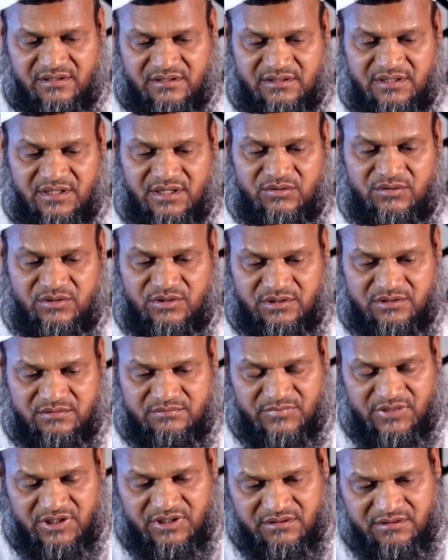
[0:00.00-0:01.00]
আল্লাহ
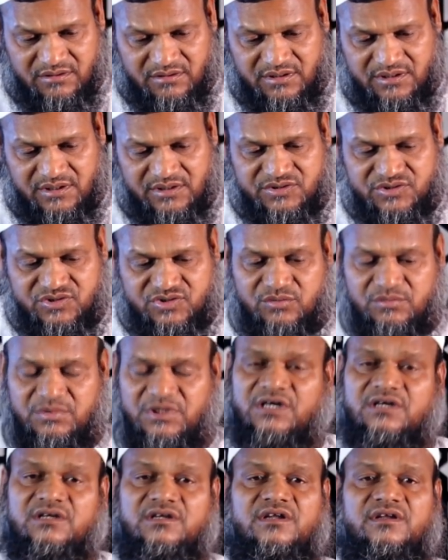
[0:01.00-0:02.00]
আকবর
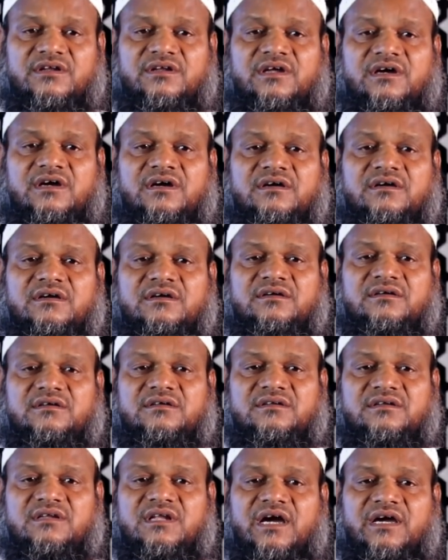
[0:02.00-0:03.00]
সুবহান আল্লাহ
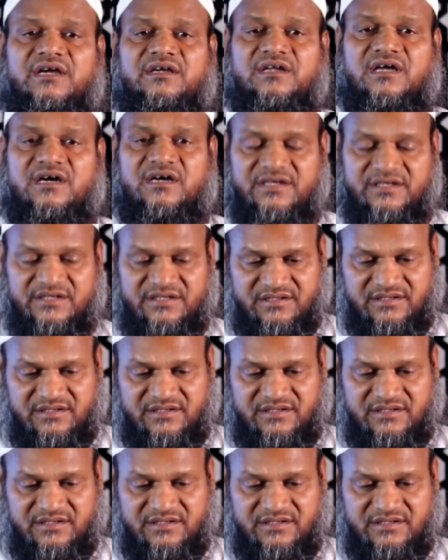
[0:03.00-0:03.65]
লাহ